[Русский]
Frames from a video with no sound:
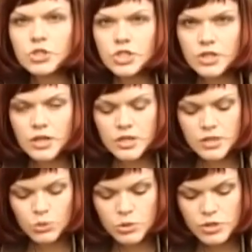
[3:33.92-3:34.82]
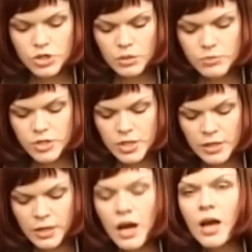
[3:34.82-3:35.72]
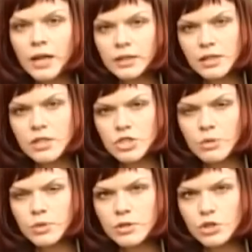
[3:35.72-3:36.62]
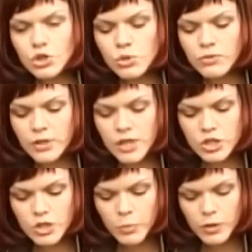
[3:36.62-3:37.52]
промочите газету слишком сильно, она должна быть лишь чуть влажной,